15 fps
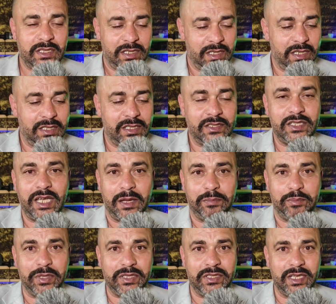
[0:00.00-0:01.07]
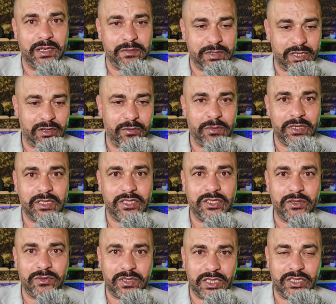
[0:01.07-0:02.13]
الا درتي حبات ديال البصله
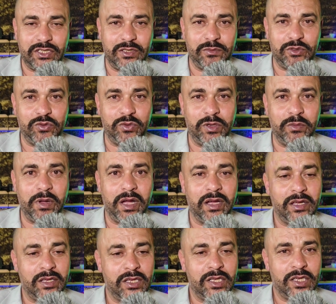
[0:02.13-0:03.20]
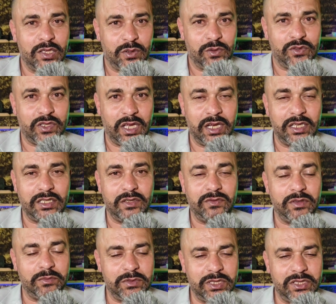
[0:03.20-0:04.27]
ومطيشه وسقيتيهم بشويه الماء وتهليتي
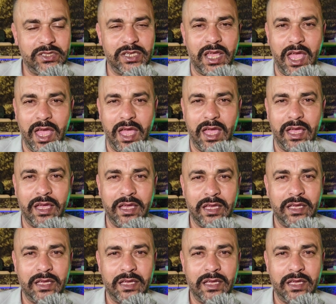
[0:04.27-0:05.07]
فيهم تيجي هاه